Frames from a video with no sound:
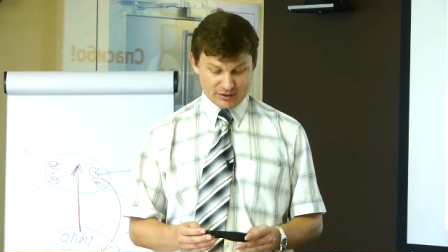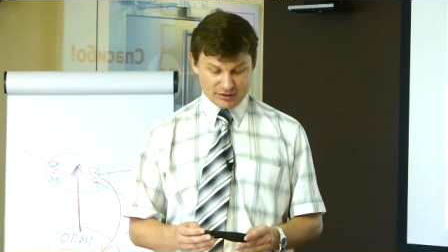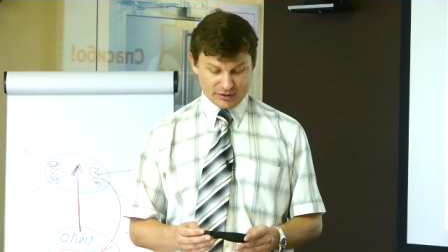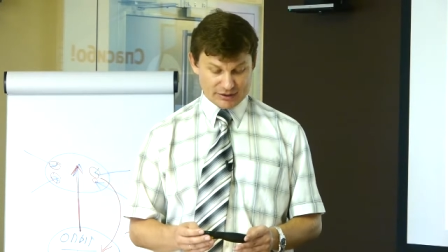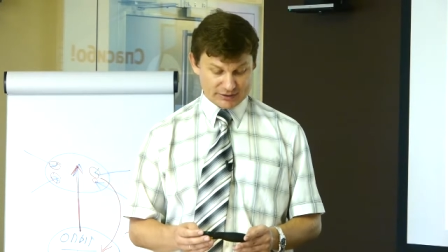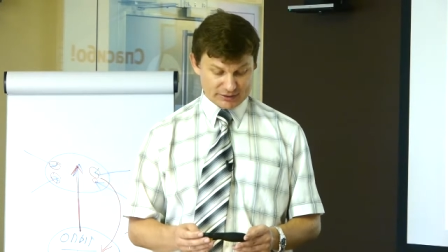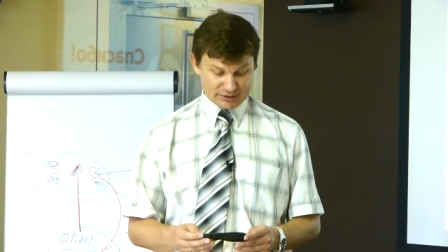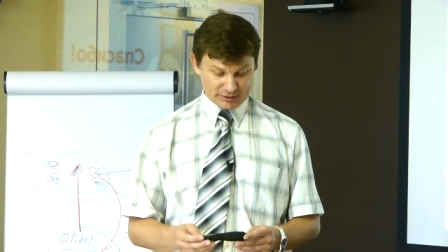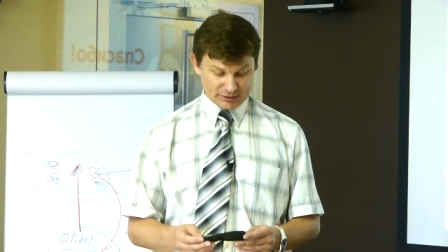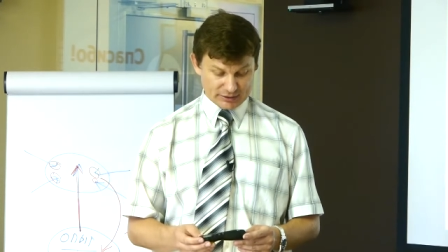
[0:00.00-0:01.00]
И
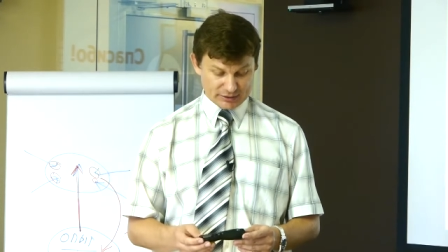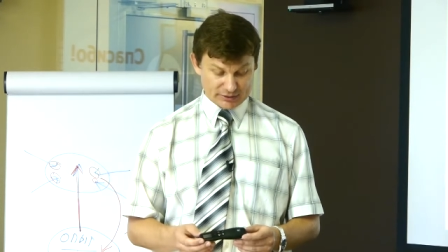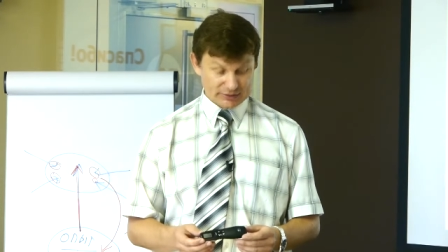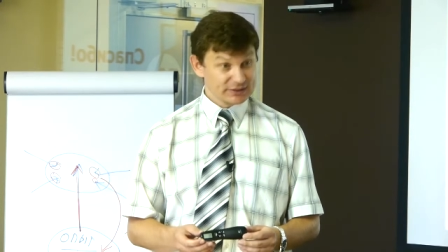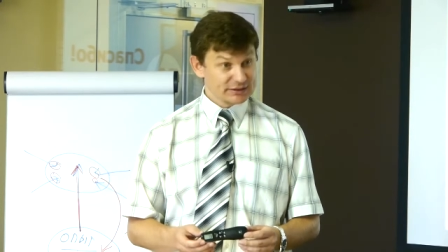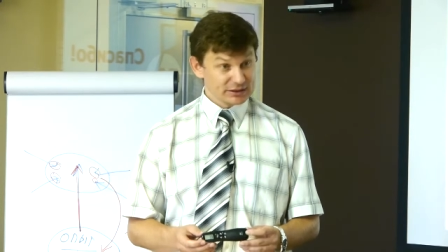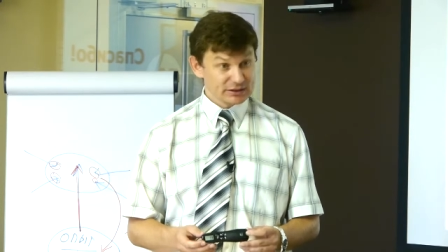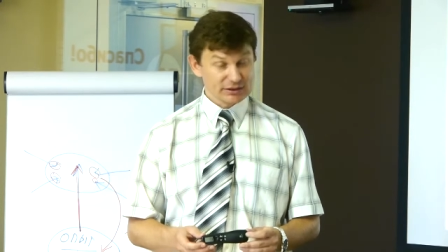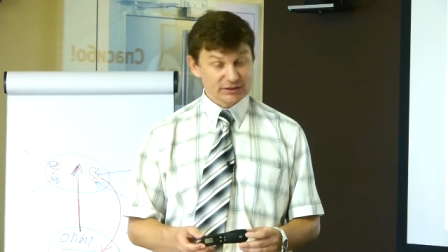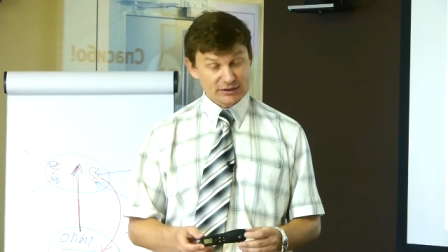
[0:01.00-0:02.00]
эти
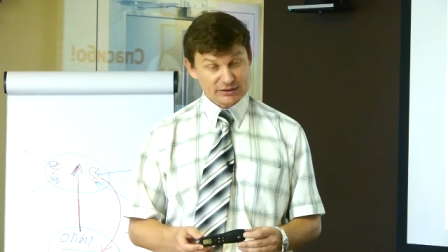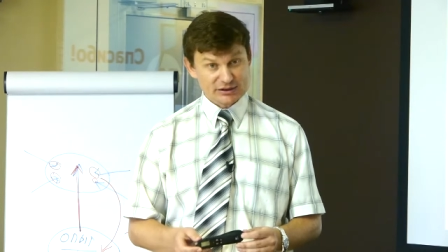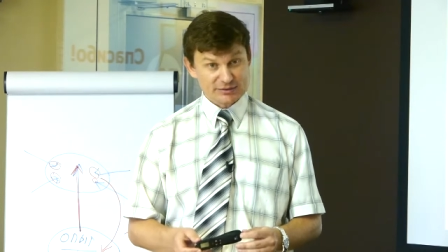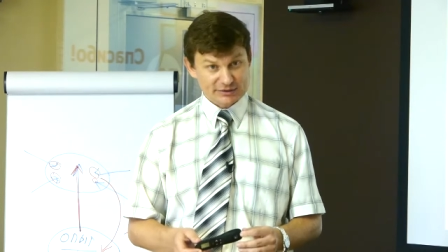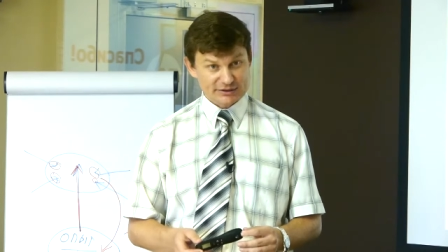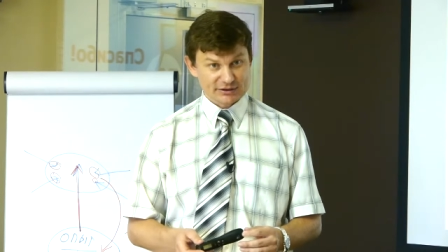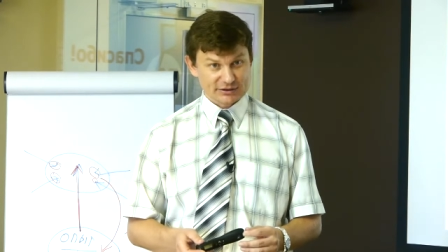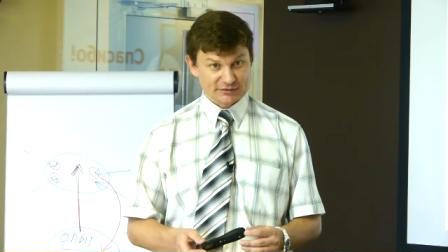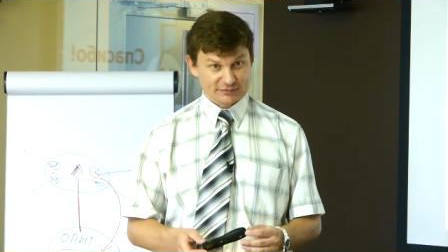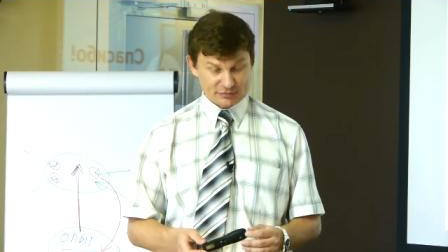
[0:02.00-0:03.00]
тысячи и тысячи
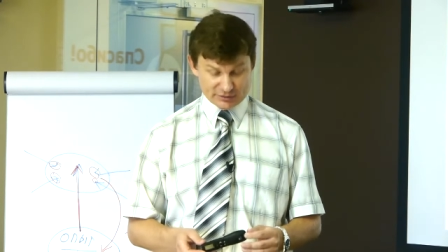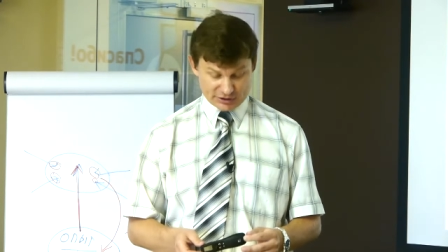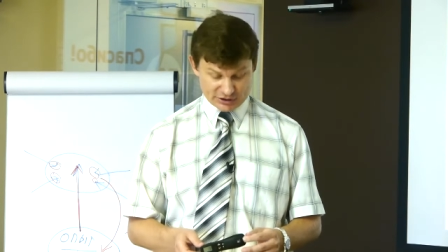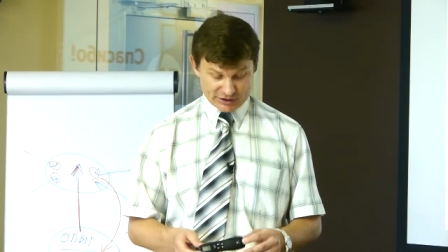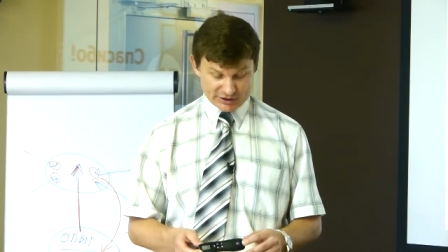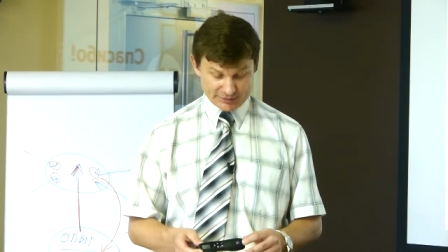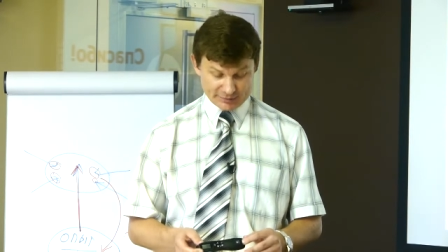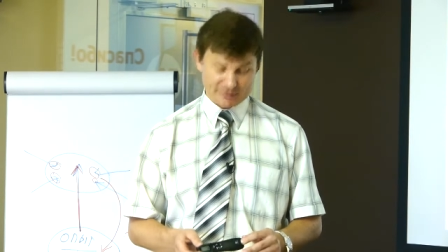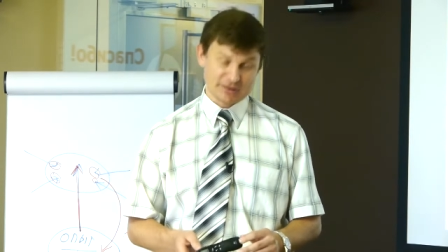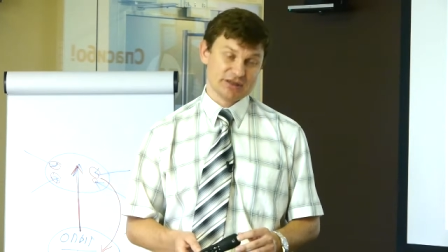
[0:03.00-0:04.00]
морских звезд лежали на
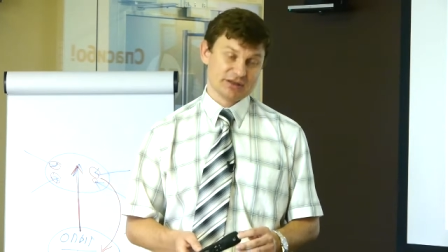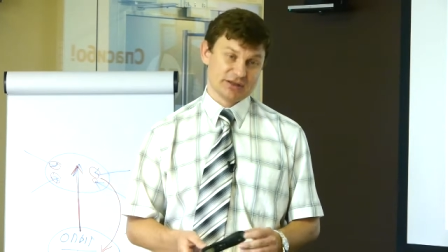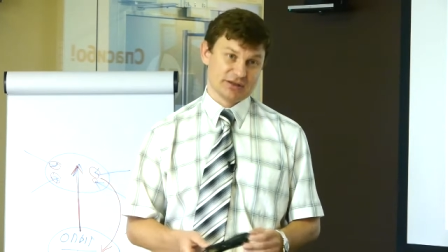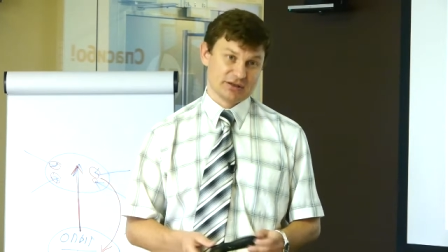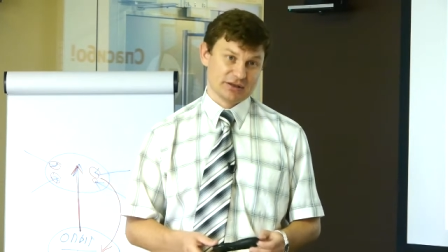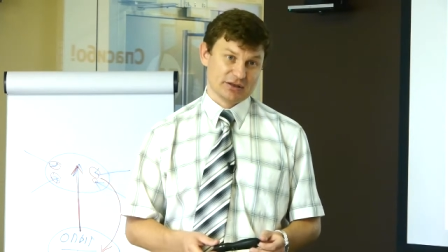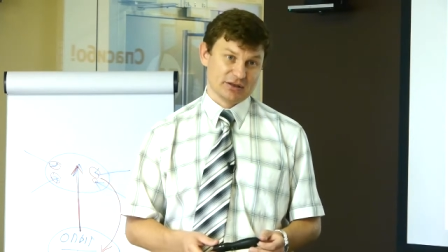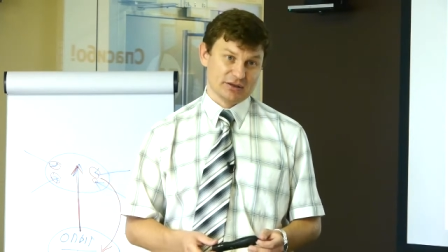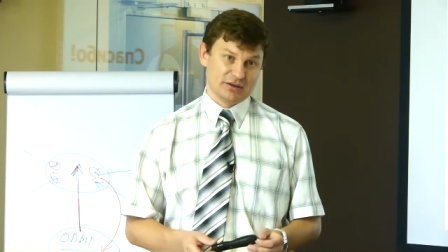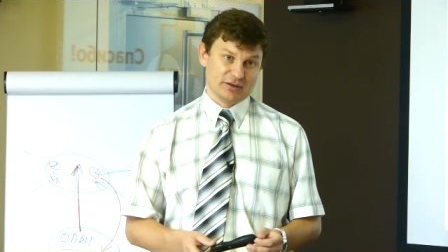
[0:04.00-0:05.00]
побережье
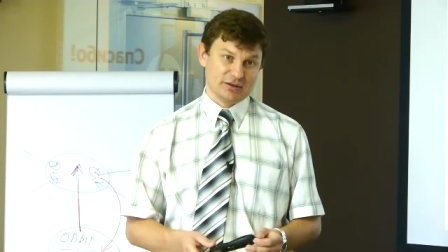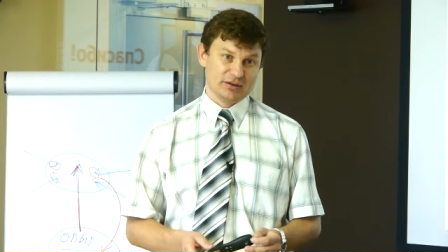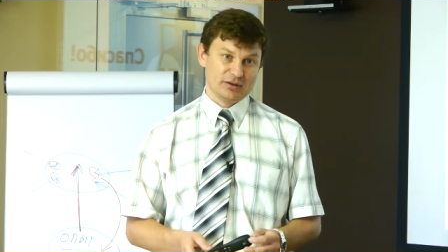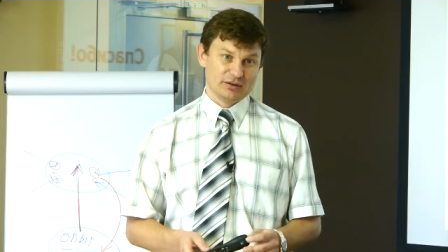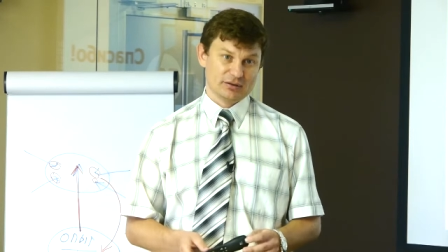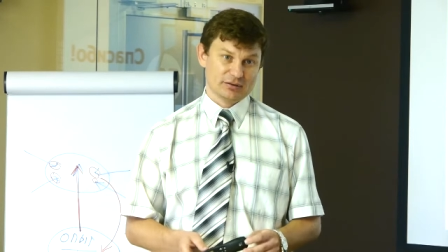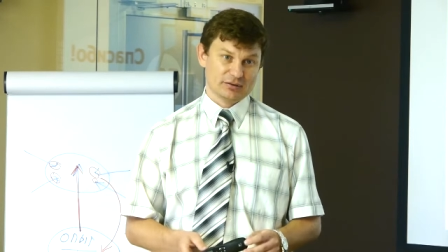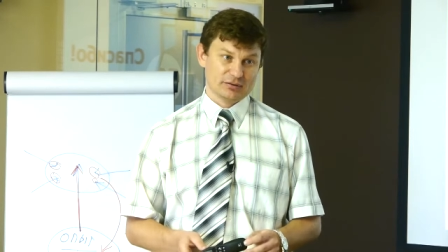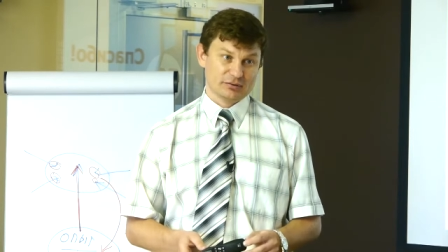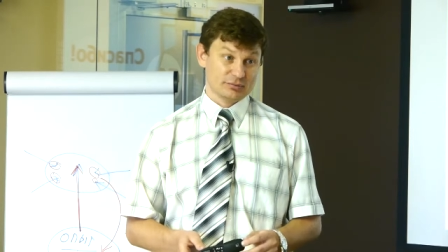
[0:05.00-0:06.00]
и
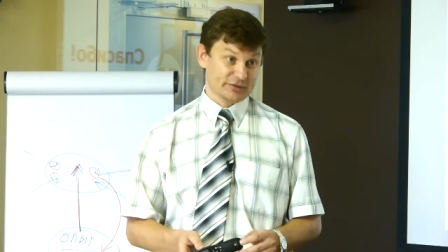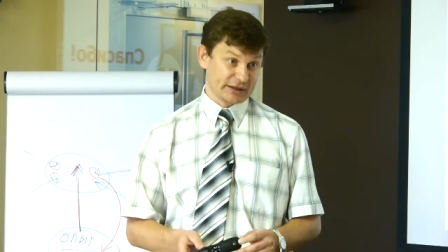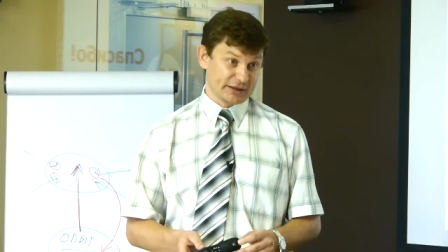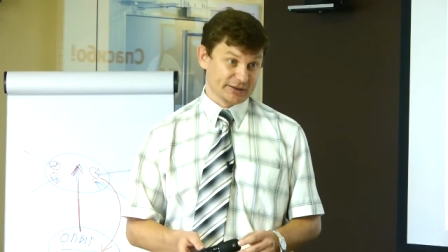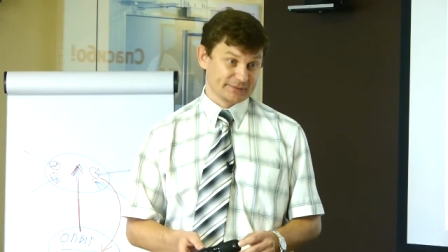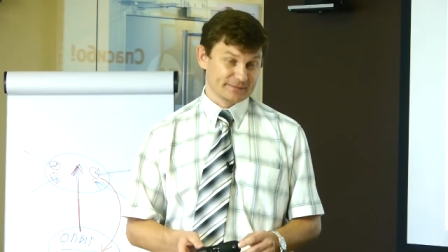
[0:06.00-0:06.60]
умирали.